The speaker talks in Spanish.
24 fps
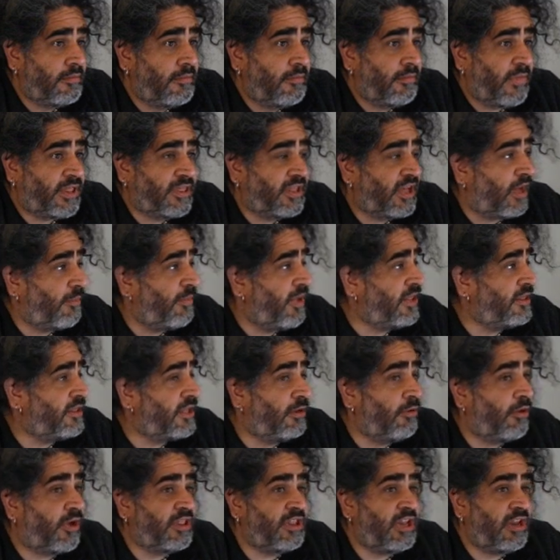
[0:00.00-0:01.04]

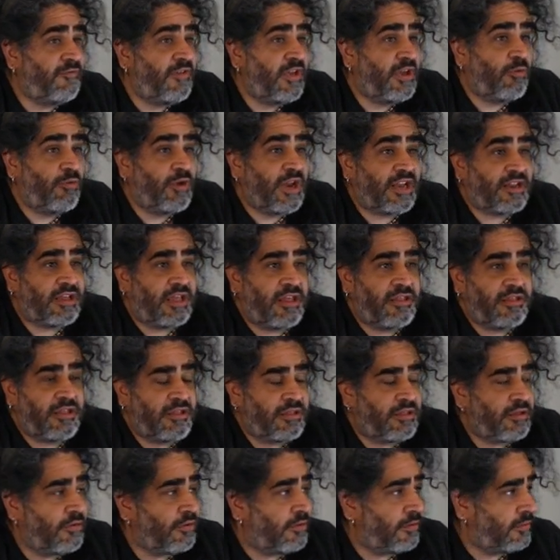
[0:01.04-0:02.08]
básicamente lo que significa una
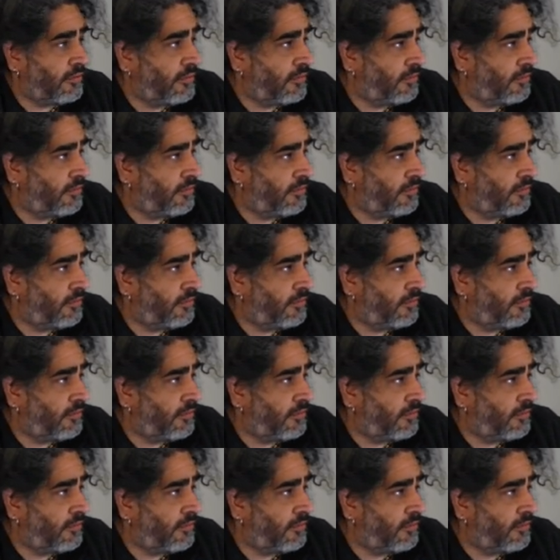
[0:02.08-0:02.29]
adquisición.